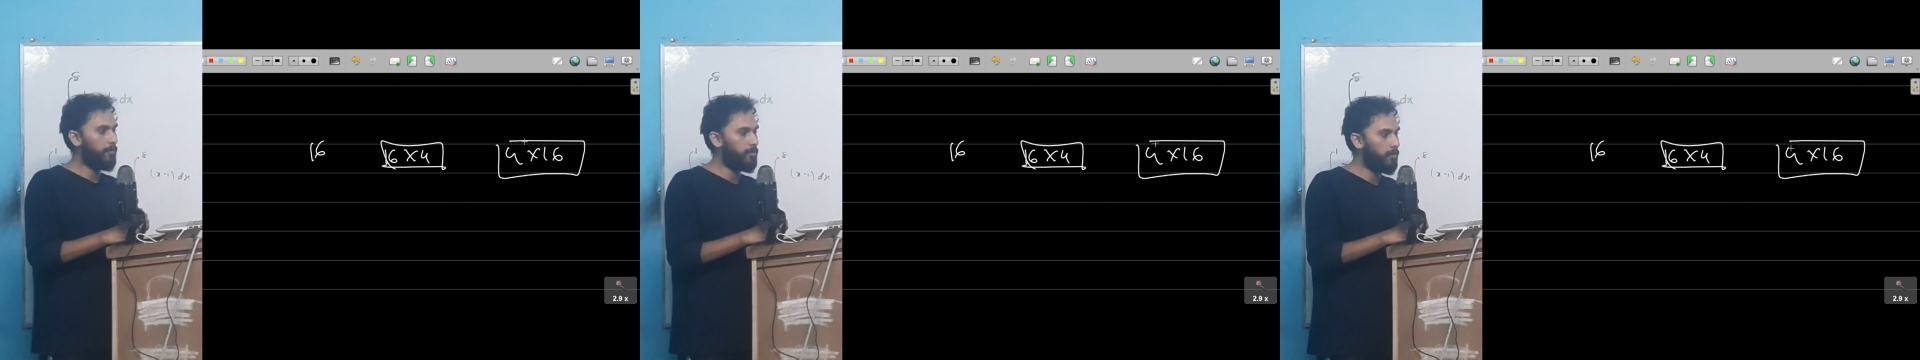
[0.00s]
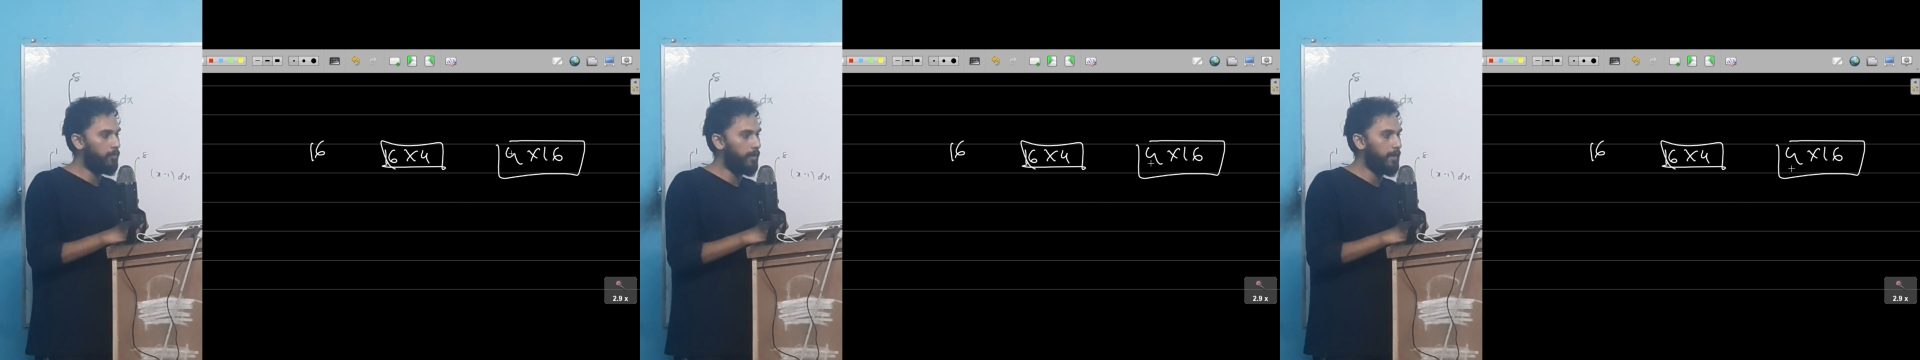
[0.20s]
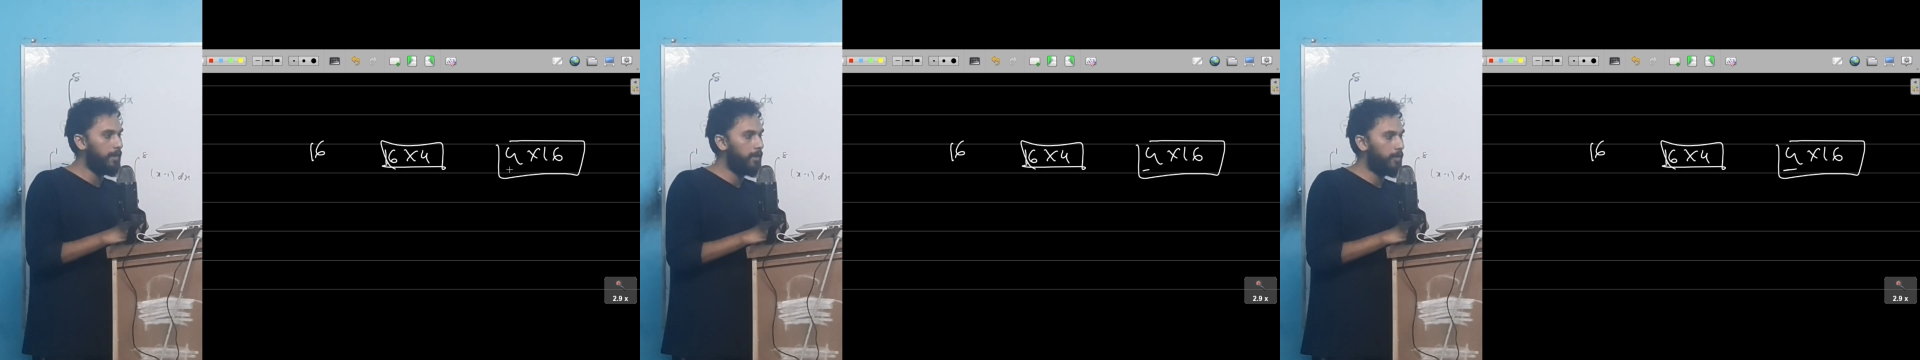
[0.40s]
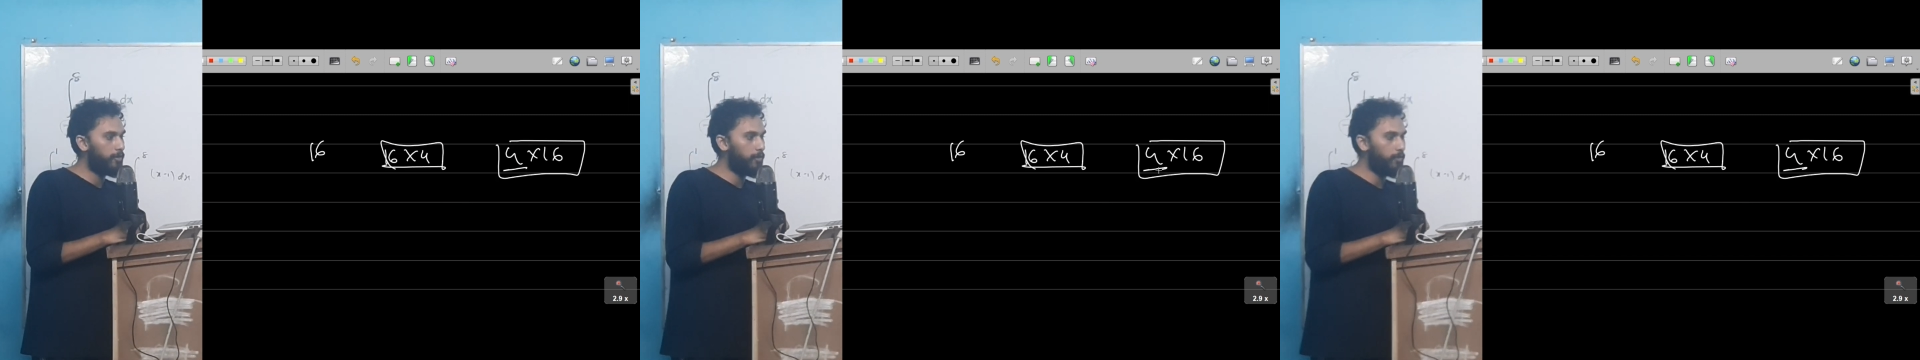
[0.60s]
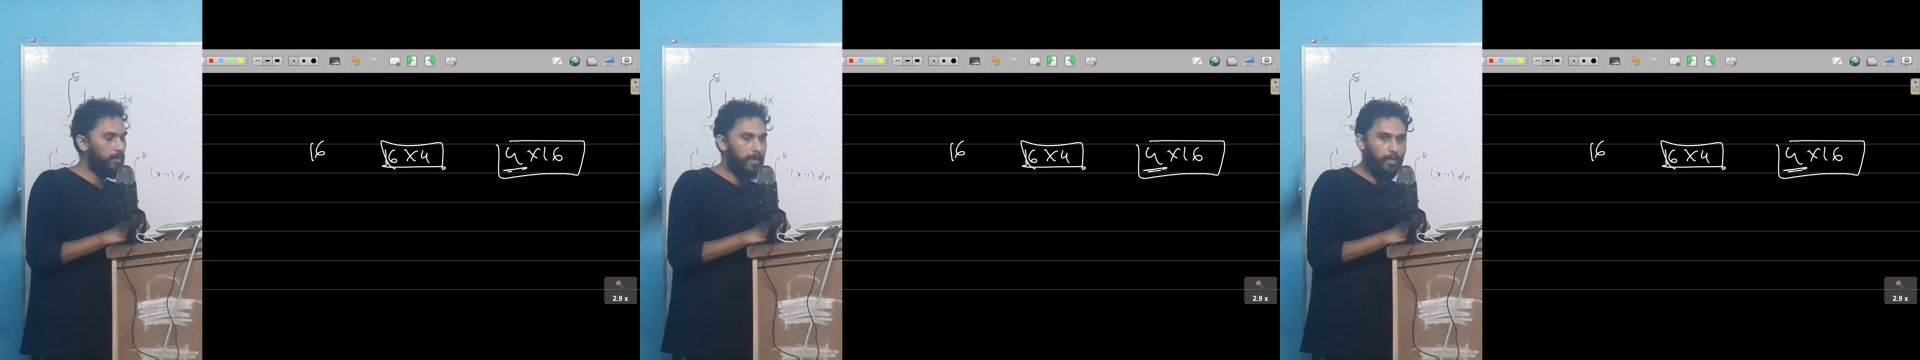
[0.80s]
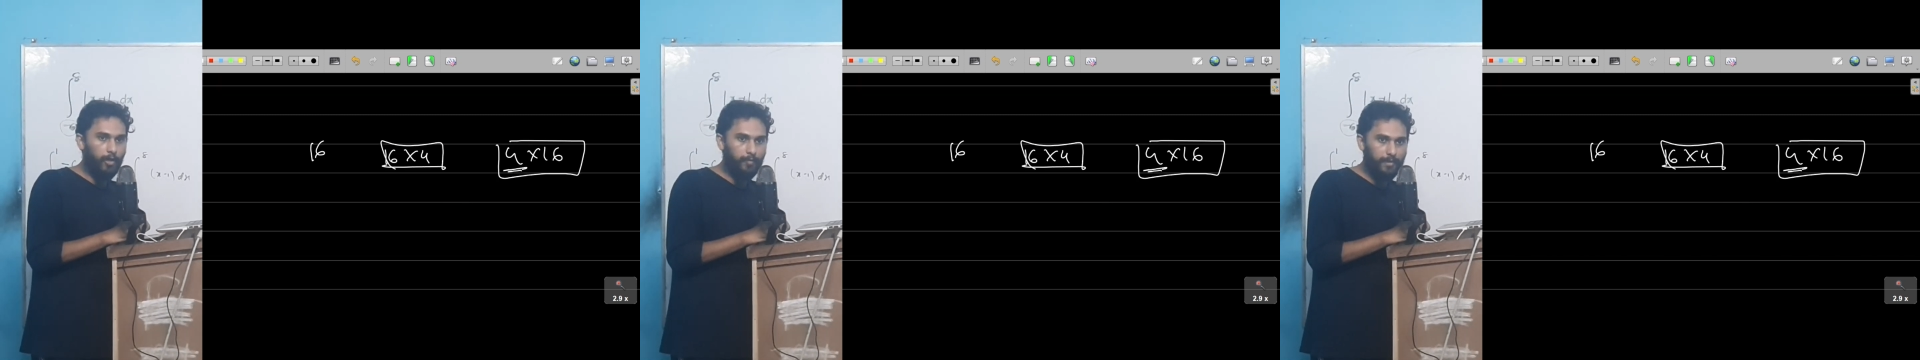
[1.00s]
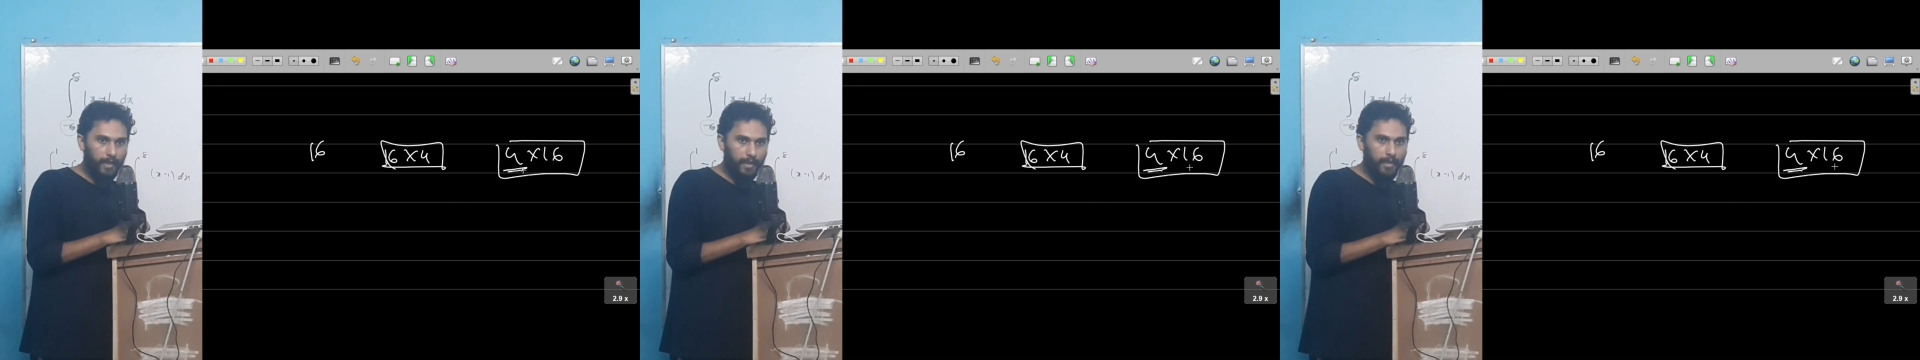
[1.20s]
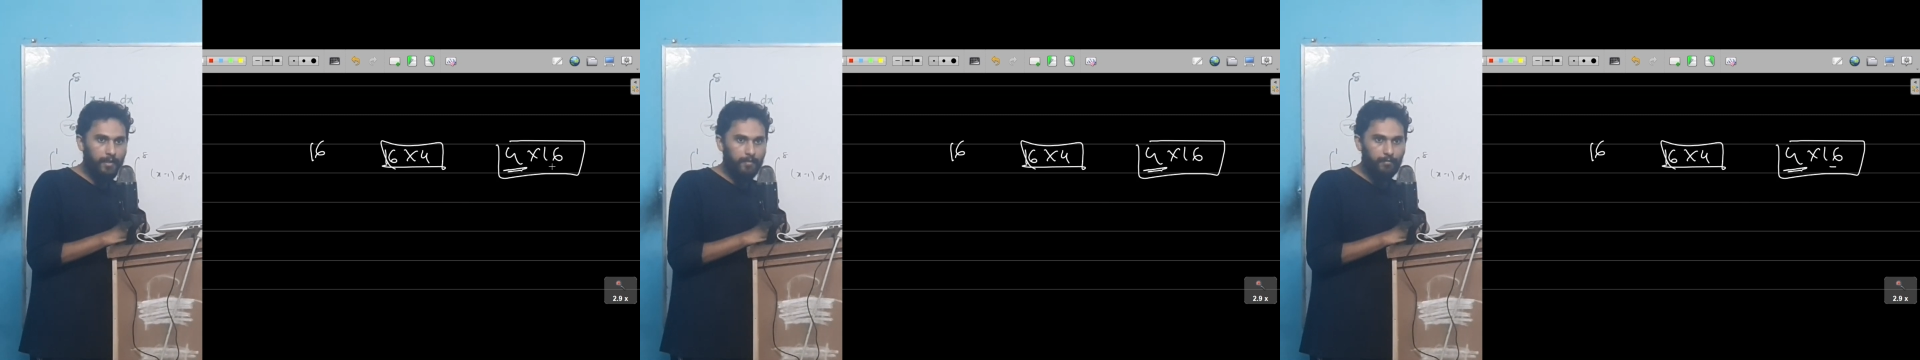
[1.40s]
সবসময় শুরুটা কম থাকে